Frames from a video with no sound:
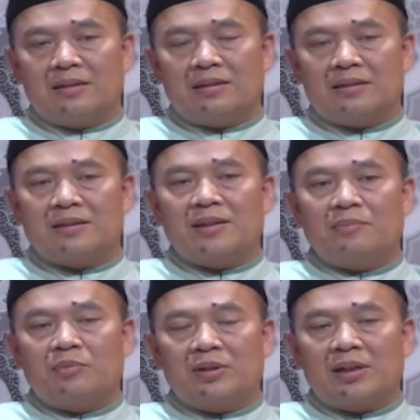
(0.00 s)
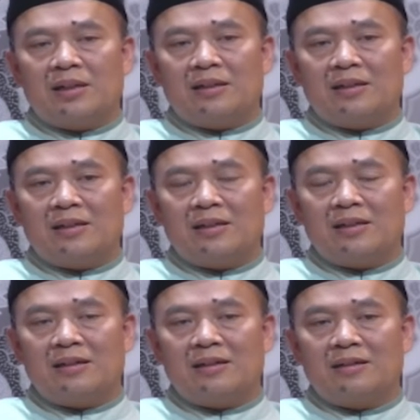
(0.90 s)
eh, setiap orang
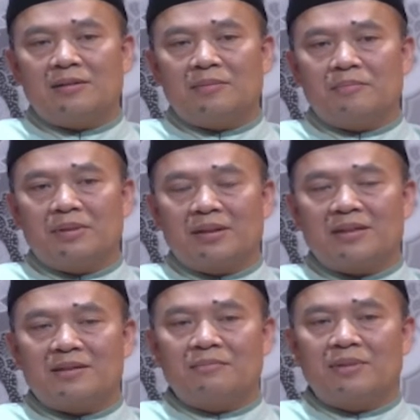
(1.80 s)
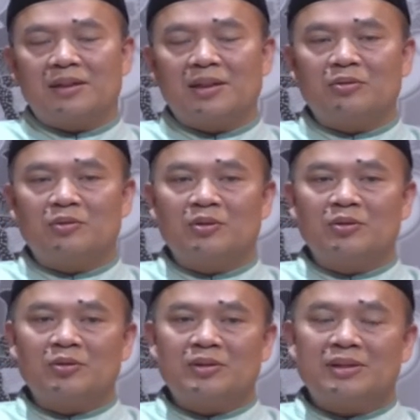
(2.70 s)
berkesempatan
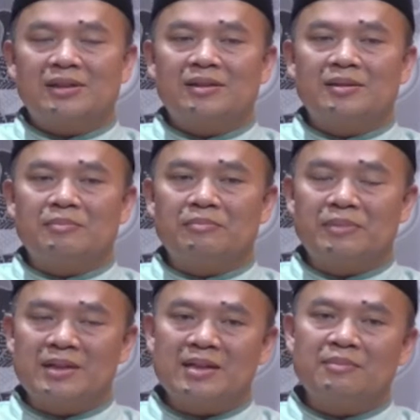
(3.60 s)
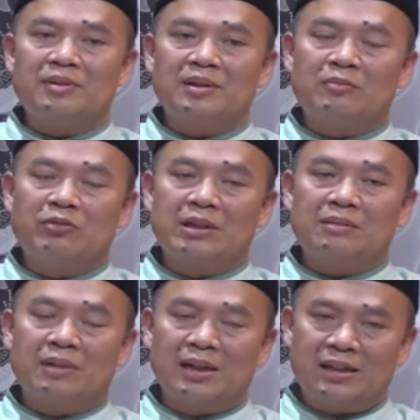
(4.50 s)
untuk bisa berbuat
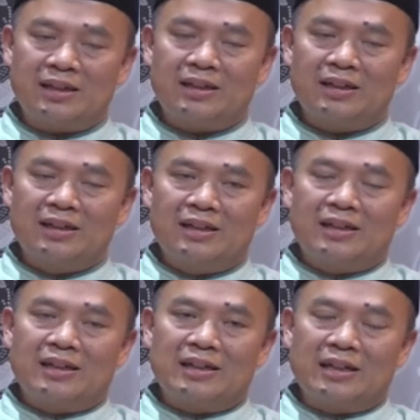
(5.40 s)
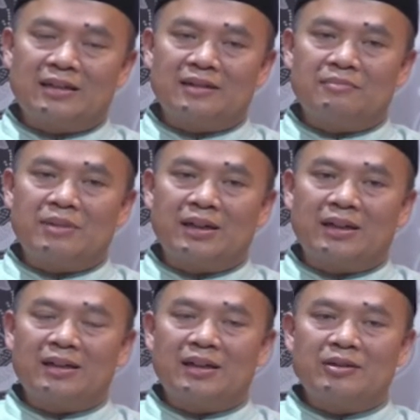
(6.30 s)
baik dan
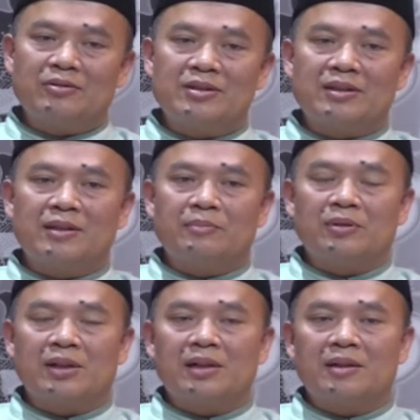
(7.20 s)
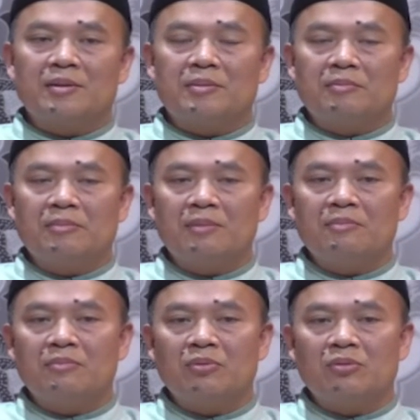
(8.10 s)
kebaikan itu setiap orang
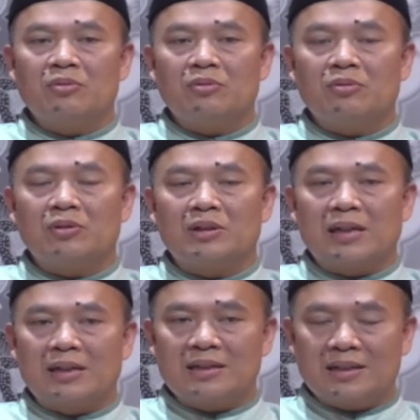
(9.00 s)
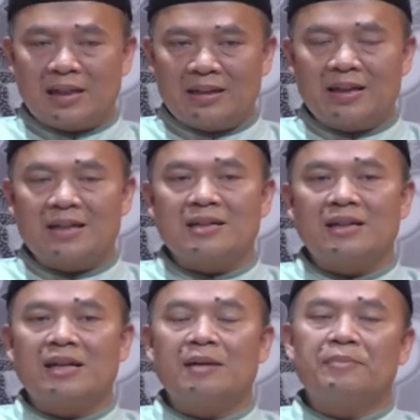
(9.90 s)
mampu dan senantiasa
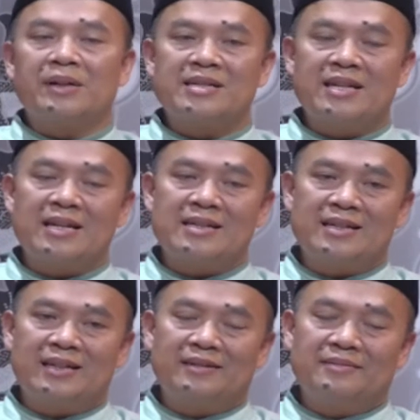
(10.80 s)
diapresiasi.